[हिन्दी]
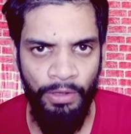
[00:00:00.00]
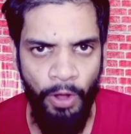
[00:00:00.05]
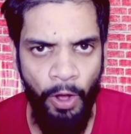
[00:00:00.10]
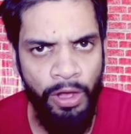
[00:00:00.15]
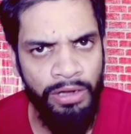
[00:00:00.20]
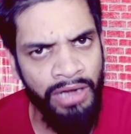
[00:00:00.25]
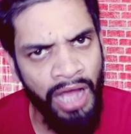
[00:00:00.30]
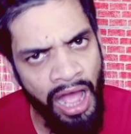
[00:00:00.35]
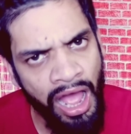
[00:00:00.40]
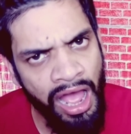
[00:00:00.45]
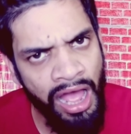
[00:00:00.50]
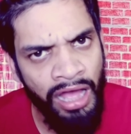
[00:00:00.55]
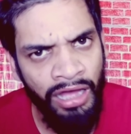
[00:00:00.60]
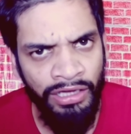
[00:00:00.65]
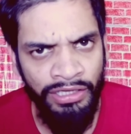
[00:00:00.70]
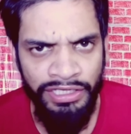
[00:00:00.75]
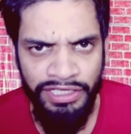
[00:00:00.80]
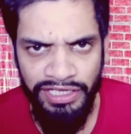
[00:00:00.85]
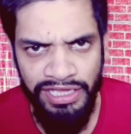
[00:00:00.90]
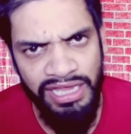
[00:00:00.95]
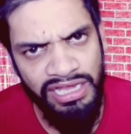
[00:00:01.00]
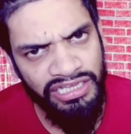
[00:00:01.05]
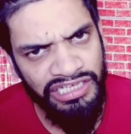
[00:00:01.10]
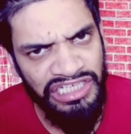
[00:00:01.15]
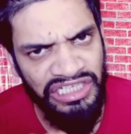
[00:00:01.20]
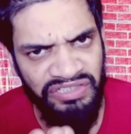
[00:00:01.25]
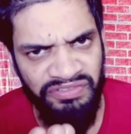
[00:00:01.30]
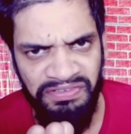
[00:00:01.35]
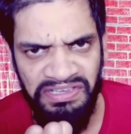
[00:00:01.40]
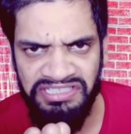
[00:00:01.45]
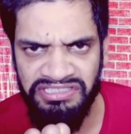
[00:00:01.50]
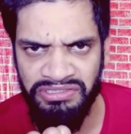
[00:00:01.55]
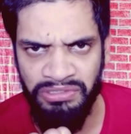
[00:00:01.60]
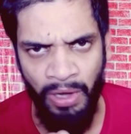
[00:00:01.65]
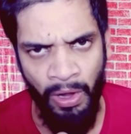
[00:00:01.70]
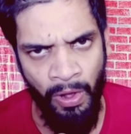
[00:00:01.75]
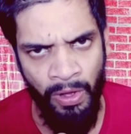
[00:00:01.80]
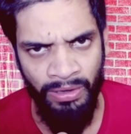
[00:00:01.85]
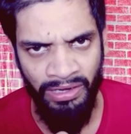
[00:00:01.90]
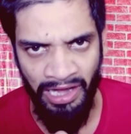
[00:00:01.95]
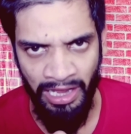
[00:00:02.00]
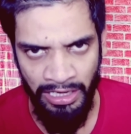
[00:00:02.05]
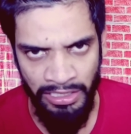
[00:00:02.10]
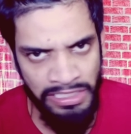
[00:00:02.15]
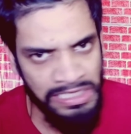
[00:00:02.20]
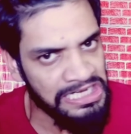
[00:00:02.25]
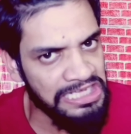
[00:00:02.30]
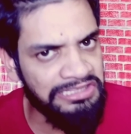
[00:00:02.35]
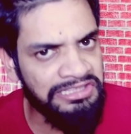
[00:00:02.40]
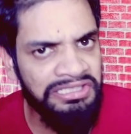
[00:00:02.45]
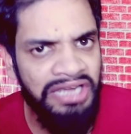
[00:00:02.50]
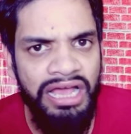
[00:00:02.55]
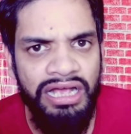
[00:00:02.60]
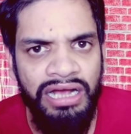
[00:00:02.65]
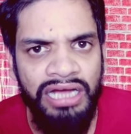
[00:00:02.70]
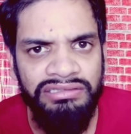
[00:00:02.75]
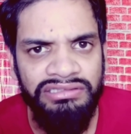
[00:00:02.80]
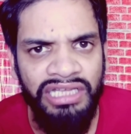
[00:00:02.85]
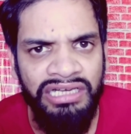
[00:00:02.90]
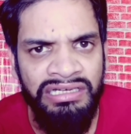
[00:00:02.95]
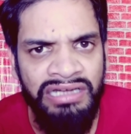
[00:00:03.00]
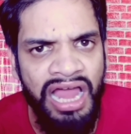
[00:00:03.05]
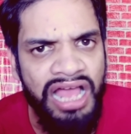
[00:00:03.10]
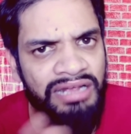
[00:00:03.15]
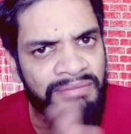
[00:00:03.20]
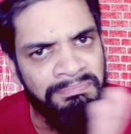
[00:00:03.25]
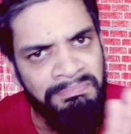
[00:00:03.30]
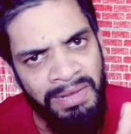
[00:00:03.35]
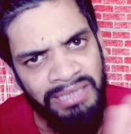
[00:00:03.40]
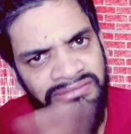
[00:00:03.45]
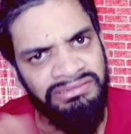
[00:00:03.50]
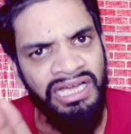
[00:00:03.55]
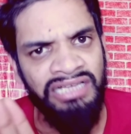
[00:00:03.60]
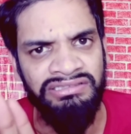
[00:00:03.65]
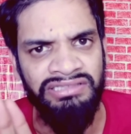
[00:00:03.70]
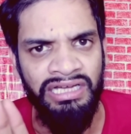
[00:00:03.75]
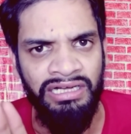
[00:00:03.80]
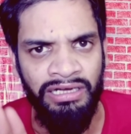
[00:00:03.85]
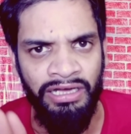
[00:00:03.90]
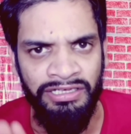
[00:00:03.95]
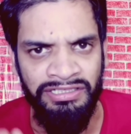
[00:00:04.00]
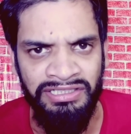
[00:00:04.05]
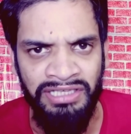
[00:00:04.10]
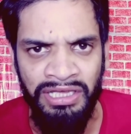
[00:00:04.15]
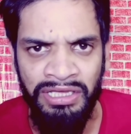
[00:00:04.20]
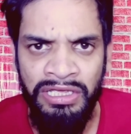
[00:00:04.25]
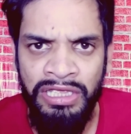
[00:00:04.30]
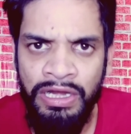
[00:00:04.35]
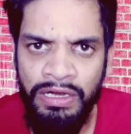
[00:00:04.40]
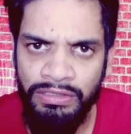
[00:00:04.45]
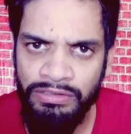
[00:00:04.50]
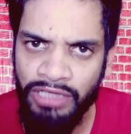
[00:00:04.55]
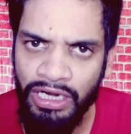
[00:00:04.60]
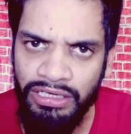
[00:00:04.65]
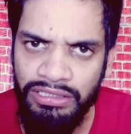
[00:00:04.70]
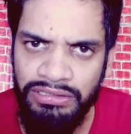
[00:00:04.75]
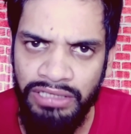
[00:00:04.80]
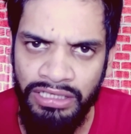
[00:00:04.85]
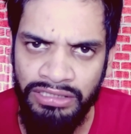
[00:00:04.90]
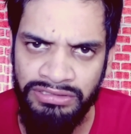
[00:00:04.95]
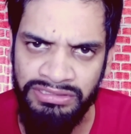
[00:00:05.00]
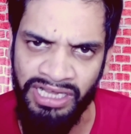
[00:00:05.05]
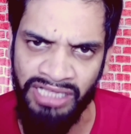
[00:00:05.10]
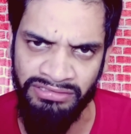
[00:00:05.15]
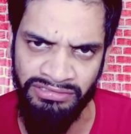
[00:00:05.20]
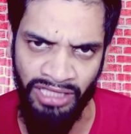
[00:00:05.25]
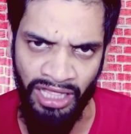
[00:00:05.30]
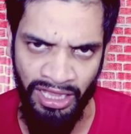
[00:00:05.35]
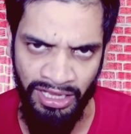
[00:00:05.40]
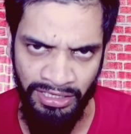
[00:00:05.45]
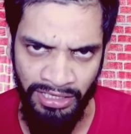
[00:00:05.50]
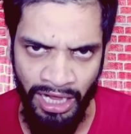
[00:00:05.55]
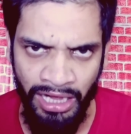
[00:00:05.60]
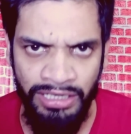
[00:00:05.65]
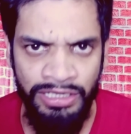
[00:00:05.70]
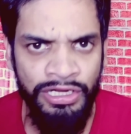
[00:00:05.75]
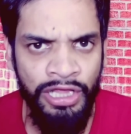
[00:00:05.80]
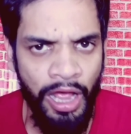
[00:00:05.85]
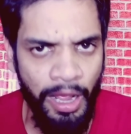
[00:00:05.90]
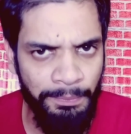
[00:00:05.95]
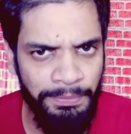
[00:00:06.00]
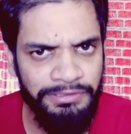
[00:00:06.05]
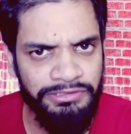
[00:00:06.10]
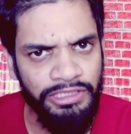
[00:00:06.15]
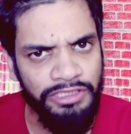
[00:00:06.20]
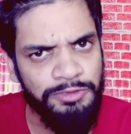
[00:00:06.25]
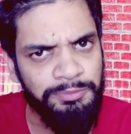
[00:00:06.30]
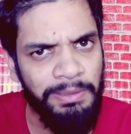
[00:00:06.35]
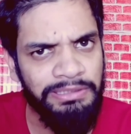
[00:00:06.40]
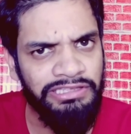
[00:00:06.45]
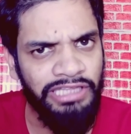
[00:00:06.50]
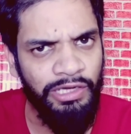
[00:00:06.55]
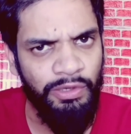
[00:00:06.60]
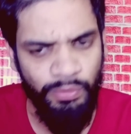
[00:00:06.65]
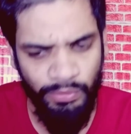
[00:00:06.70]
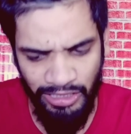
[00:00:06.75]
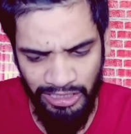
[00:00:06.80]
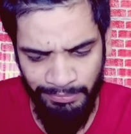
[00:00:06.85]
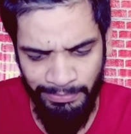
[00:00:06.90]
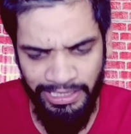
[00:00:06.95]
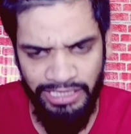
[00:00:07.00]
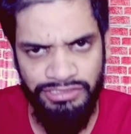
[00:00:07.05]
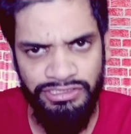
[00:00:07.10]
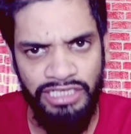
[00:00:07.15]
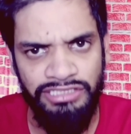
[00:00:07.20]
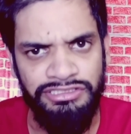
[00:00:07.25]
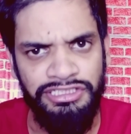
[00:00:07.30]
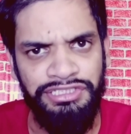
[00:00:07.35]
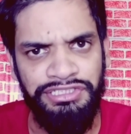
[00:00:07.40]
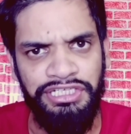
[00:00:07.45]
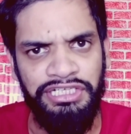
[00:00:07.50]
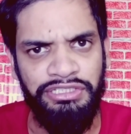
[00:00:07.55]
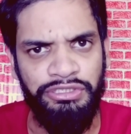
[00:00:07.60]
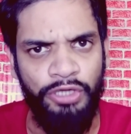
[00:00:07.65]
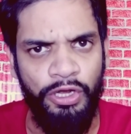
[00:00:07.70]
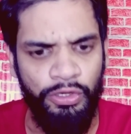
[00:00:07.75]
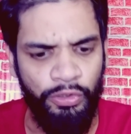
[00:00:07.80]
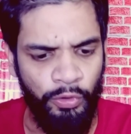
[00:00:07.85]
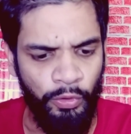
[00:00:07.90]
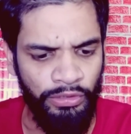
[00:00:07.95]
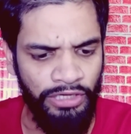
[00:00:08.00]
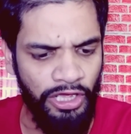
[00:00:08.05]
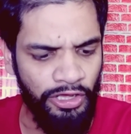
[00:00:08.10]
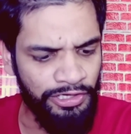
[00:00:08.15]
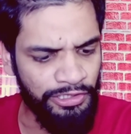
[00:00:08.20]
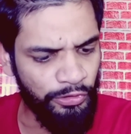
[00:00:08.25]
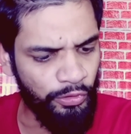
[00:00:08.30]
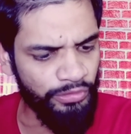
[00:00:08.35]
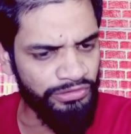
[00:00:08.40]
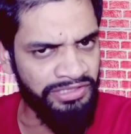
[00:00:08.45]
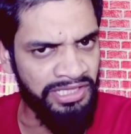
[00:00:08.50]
और हाँ एक रिक्वेस्ट और है इतना खतरनाक मत हंसा करिए डर लग जाता है यार अभी सच बता रहा हूँ कल मैंने जैसे टिकटॉक खोला और इनको